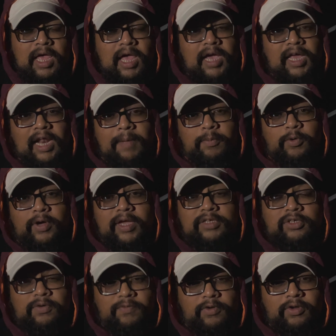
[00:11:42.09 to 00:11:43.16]
अगर आपको
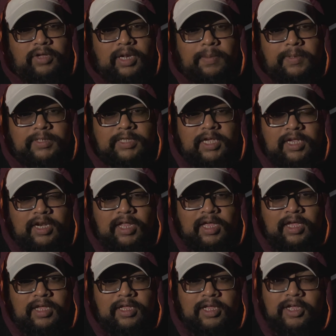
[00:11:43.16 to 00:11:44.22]
एस्ट्रो फोटोग्राफी सीखना
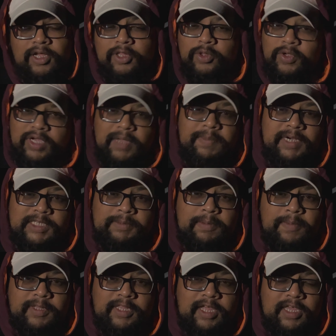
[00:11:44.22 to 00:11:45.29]
है तो कमेंट्स पे
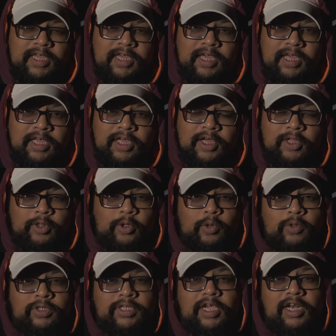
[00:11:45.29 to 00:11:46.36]
बताइए तो
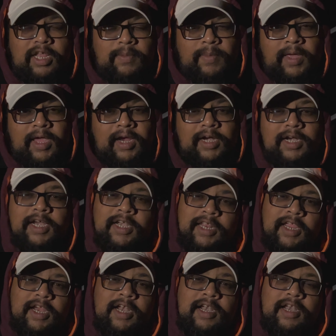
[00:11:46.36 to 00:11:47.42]
उसके लिए मैं एक
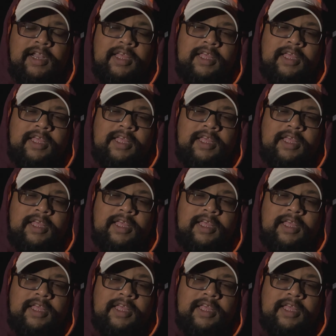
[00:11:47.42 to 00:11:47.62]
डिटेल